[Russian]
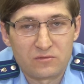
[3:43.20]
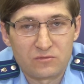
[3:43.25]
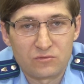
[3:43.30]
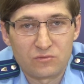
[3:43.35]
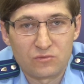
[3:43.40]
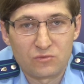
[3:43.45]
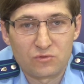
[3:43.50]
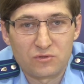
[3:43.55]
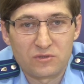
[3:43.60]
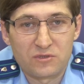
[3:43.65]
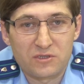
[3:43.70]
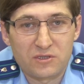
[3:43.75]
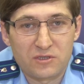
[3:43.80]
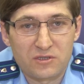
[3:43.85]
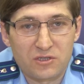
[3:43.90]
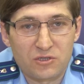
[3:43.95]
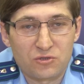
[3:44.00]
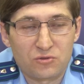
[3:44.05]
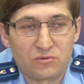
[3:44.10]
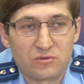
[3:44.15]
Ну, нужно
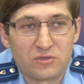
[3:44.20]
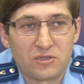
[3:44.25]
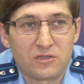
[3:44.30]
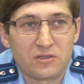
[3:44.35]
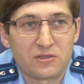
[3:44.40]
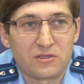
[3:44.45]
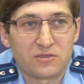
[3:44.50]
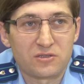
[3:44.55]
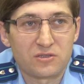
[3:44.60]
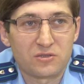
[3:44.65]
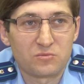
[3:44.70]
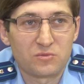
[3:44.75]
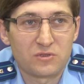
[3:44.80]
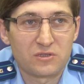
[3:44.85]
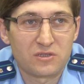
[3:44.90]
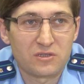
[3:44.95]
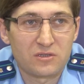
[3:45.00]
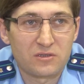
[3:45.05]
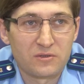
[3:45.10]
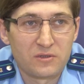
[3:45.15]
сказать, что деятельность их
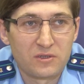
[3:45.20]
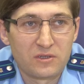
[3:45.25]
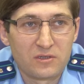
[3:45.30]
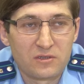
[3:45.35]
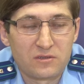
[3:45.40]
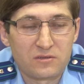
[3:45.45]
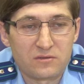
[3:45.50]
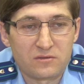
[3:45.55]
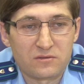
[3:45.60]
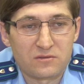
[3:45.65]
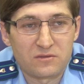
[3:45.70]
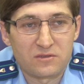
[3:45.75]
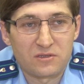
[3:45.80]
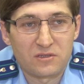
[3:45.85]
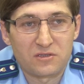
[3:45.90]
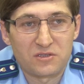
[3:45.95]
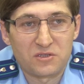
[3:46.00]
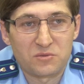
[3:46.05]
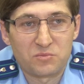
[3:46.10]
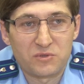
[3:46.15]
была
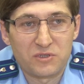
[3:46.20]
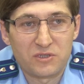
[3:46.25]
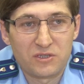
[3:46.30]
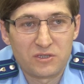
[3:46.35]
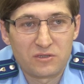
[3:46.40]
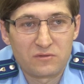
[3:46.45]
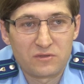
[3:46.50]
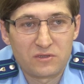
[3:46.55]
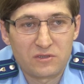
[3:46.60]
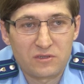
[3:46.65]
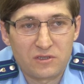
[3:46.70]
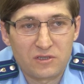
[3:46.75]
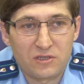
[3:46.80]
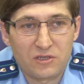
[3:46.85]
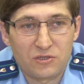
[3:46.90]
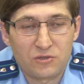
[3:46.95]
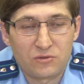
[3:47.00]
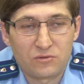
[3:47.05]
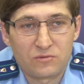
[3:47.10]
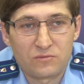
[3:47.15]
законспирирована
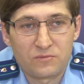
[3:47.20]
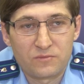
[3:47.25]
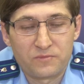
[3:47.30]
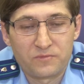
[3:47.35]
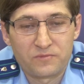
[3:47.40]
хорошо,